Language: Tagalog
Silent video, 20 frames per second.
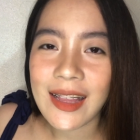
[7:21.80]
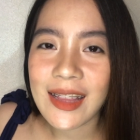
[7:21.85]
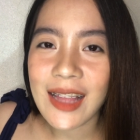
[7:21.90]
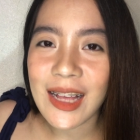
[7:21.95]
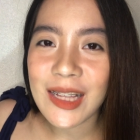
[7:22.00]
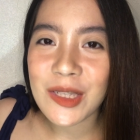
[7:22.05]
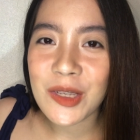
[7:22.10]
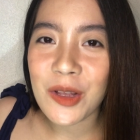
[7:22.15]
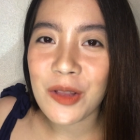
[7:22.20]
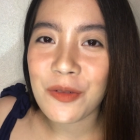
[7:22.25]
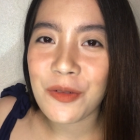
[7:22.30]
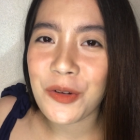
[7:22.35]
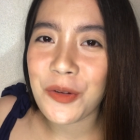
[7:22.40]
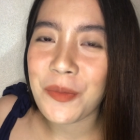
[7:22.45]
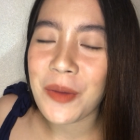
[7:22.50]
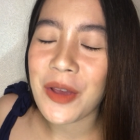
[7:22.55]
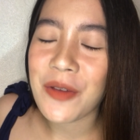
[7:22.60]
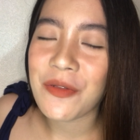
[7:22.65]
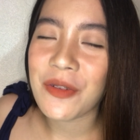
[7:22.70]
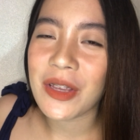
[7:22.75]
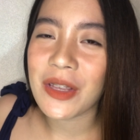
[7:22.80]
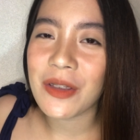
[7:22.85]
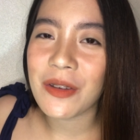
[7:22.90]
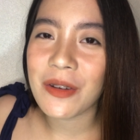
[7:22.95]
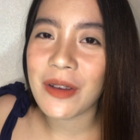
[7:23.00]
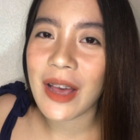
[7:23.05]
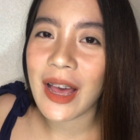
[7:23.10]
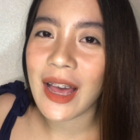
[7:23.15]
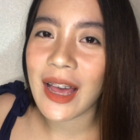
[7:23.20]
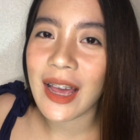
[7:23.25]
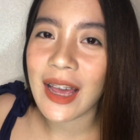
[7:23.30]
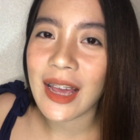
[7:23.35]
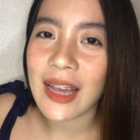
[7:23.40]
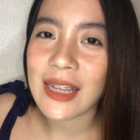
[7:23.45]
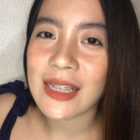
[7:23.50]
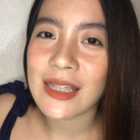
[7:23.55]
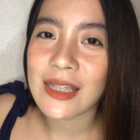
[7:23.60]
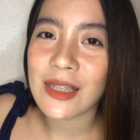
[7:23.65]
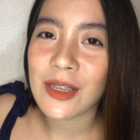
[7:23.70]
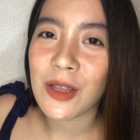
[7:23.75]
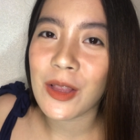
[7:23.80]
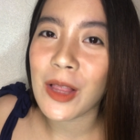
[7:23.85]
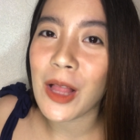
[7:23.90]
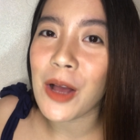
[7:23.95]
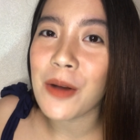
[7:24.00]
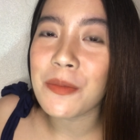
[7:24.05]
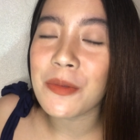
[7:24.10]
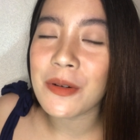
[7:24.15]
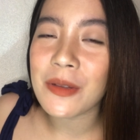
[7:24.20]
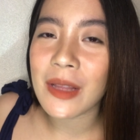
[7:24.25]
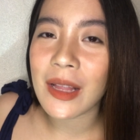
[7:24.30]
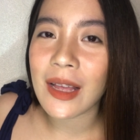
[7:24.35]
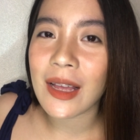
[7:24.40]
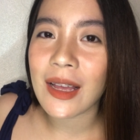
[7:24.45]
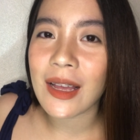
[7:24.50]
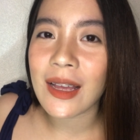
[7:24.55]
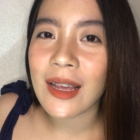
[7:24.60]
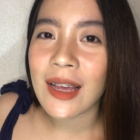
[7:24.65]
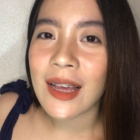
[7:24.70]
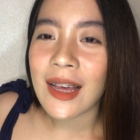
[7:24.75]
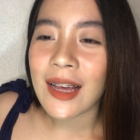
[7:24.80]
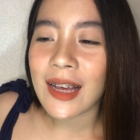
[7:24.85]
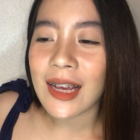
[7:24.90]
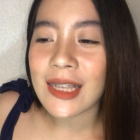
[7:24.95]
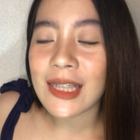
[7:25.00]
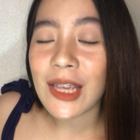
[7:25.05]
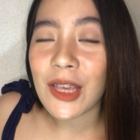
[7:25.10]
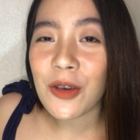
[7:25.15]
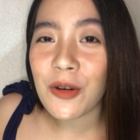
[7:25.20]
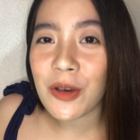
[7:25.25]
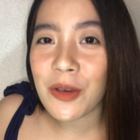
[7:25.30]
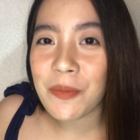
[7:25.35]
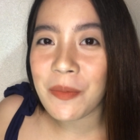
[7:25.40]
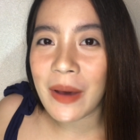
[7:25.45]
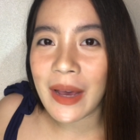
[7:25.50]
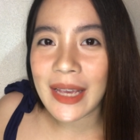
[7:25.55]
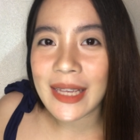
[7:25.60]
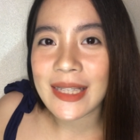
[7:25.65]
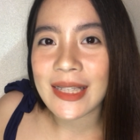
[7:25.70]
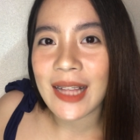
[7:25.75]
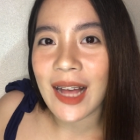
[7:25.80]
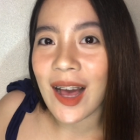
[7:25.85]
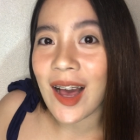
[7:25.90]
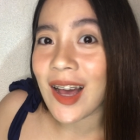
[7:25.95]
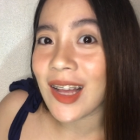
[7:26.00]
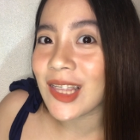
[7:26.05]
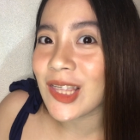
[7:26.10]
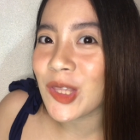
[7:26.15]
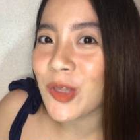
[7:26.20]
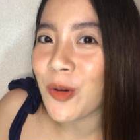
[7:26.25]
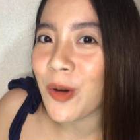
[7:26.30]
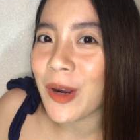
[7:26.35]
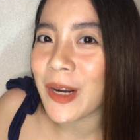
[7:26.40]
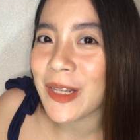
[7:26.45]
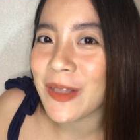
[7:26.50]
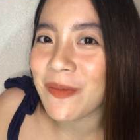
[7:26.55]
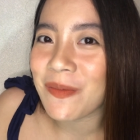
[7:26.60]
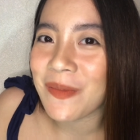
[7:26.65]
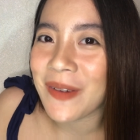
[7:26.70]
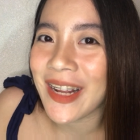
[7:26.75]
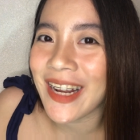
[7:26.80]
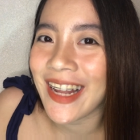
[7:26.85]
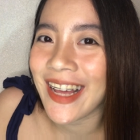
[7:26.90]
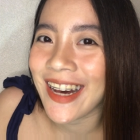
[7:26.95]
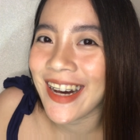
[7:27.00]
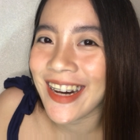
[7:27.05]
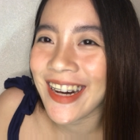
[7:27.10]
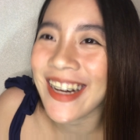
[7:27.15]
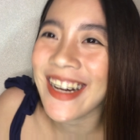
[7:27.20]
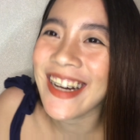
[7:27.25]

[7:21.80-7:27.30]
That's all for my video, guys. Yun lang muna. Kasi yung iba is naka-add to cart ko lang.